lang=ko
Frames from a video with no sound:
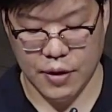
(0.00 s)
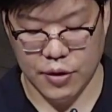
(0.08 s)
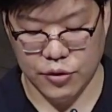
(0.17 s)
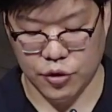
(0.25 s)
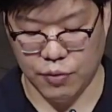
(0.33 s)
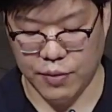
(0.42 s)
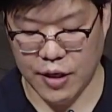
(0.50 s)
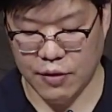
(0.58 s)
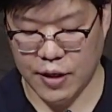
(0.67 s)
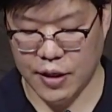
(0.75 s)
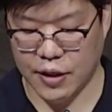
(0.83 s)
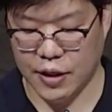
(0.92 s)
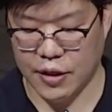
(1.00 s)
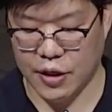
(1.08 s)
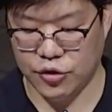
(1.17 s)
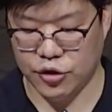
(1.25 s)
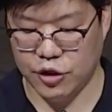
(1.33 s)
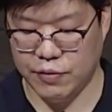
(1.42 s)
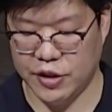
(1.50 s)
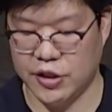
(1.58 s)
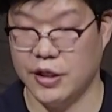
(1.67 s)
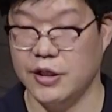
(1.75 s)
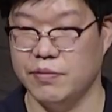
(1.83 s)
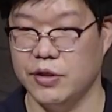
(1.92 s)
종말과 함께 예수님의
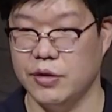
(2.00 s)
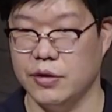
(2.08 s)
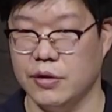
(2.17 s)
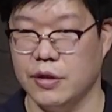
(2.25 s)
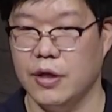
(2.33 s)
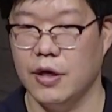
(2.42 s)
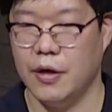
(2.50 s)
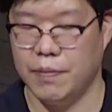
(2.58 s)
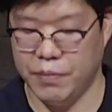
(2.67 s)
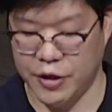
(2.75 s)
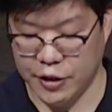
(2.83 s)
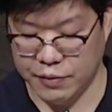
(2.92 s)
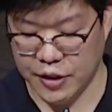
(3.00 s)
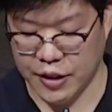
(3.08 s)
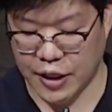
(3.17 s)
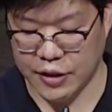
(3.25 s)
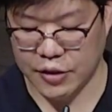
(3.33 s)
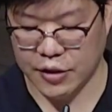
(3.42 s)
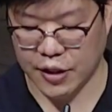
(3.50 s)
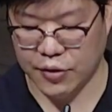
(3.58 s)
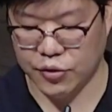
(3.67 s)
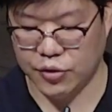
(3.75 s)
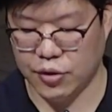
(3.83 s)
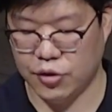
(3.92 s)
재림은 믿음을 가진
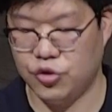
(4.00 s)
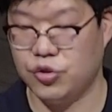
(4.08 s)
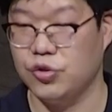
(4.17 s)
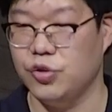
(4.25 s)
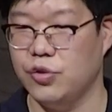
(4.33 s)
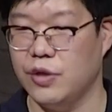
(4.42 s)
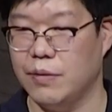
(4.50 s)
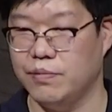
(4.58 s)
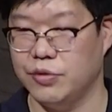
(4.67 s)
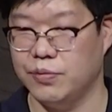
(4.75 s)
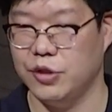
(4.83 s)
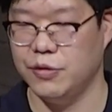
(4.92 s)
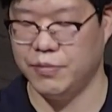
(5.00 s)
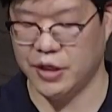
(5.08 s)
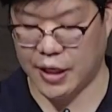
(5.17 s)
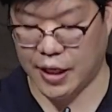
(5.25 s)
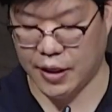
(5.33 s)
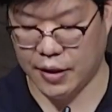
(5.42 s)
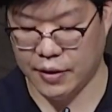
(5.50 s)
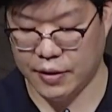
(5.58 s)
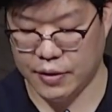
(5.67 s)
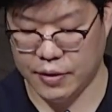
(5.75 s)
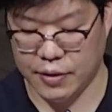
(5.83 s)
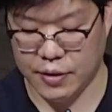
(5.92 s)
자로서 중요한 부분입니다.
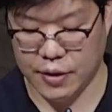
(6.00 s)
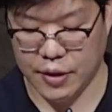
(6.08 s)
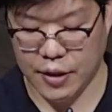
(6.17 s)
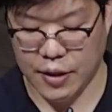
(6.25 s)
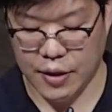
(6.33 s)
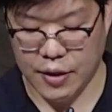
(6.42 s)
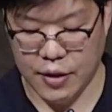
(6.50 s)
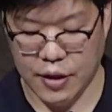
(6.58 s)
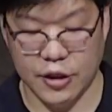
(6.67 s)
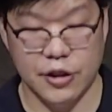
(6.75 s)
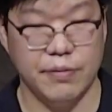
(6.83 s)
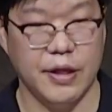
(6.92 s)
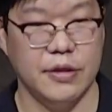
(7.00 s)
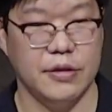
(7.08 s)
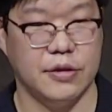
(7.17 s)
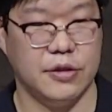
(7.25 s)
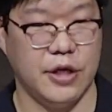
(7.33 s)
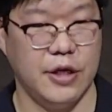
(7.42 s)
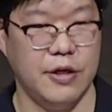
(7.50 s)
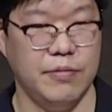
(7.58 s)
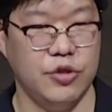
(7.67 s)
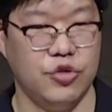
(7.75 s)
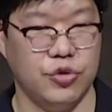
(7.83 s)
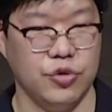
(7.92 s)
하지만
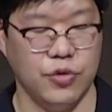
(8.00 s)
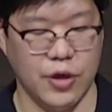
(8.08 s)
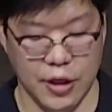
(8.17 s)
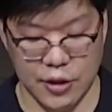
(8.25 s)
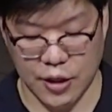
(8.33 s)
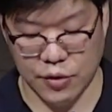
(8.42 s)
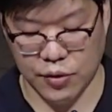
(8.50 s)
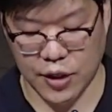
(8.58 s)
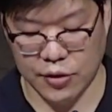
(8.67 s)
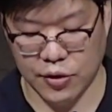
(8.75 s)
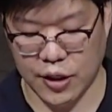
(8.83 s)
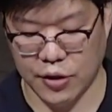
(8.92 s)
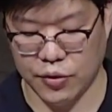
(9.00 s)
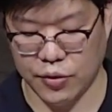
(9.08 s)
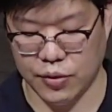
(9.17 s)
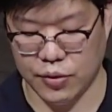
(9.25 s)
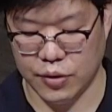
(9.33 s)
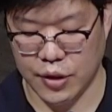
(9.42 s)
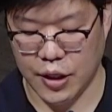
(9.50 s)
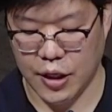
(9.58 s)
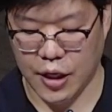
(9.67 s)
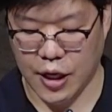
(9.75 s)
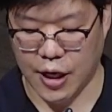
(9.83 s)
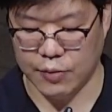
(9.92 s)
재림이 중요하다고 하더라도
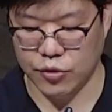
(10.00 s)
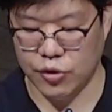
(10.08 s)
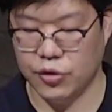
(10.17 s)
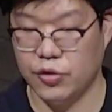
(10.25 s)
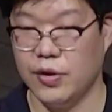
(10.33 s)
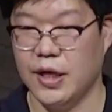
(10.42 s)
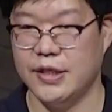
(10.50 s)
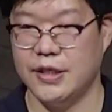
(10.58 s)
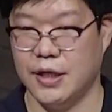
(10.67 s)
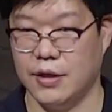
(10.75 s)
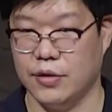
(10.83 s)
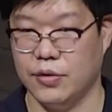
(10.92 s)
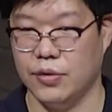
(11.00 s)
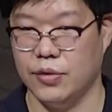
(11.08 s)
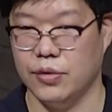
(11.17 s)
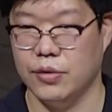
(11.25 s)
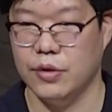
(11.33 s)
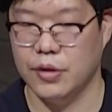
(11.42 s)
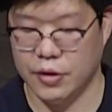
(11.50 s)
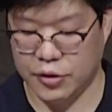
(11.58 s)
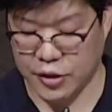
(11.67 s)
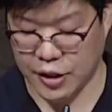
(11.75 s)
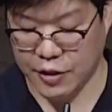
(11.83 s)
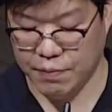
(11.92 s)
아무것도 하지 않고
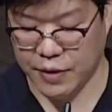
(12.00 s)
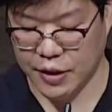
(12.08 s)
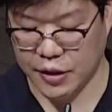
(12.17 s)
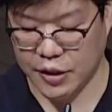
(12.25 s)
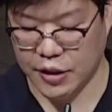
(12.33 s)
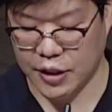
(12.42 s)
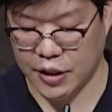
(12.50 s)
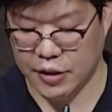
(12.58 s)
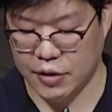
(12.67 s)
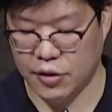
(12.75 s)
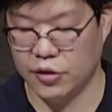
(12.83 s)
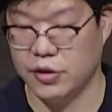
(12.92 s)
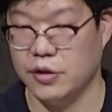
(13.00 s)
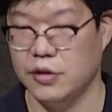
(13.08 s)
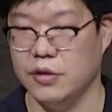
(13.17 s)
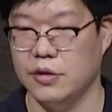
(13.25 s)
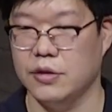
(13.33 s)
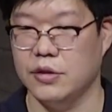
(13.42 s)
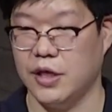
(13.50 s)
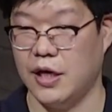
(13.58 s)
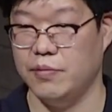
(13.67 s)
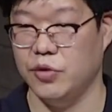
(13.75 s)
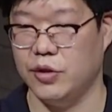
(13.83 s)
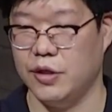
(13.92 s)
재림만을 기다리는 것은
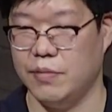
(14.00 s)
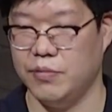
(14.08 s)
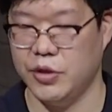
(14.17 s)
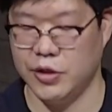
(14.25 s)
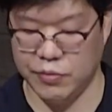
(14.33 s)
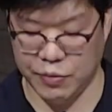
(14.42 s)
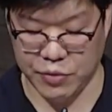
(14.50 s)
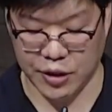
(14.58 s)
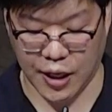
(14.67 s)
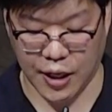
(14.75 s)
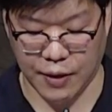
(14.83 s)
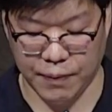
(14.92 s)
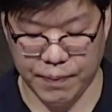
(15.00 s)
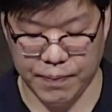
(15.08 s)
잘못된 믿음입니다.